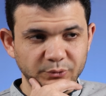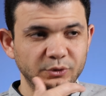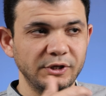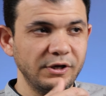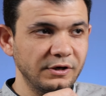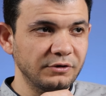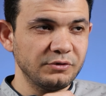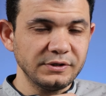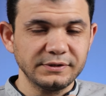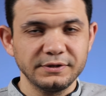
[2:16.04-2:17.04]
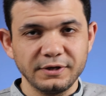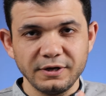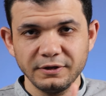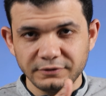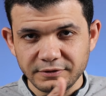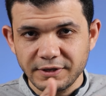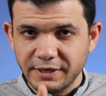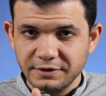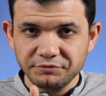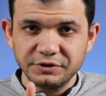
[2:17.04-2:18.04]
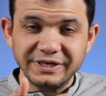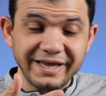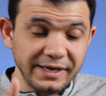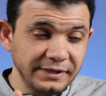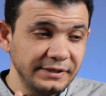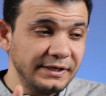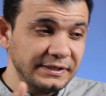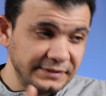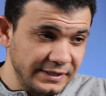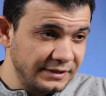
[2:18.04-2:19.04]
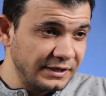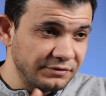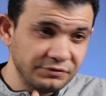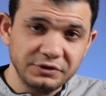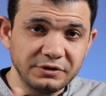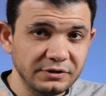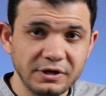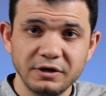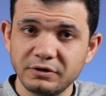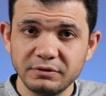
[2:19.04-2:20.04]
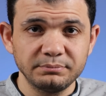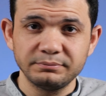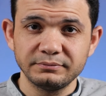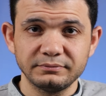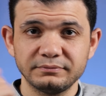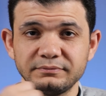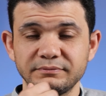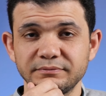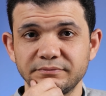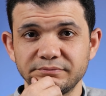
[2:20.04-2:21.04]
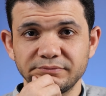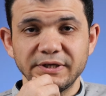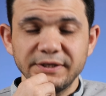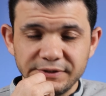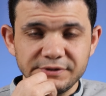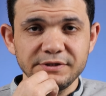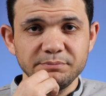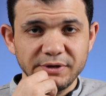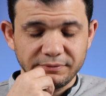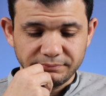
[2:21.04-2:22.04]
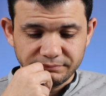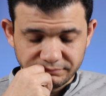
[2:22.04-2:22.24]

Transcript: والله حضرتك كويس انك حضرتك عارف ان اهل الاديان عارفين ان ده حرام اهل الدين بقى